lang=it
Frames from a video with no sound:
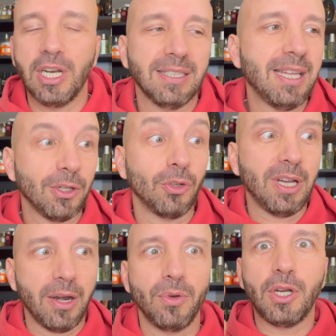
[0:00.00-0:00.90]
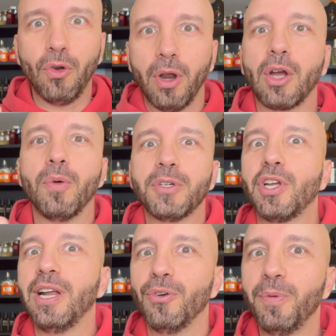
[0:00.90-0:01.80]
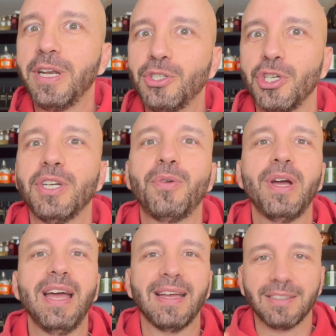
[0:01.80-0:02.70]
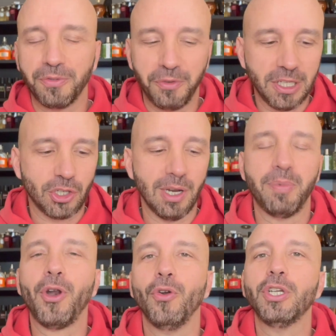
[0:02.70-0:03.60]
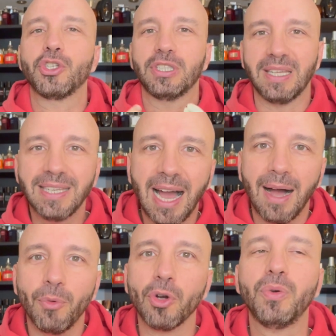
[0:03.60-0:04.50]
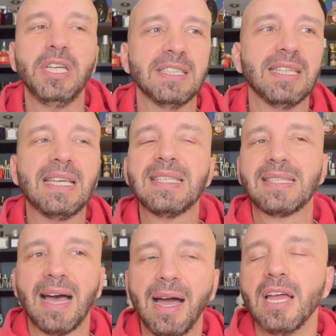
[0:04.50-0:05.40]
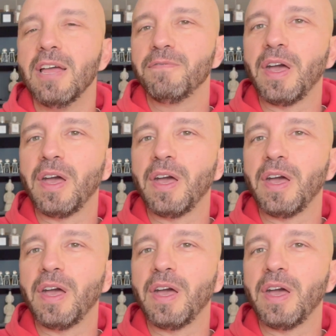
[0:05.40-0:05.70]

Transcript: andare a toccare un'icona come Chanel numero 5 è difficile, però noi ci teniamo, quindi chissà, vi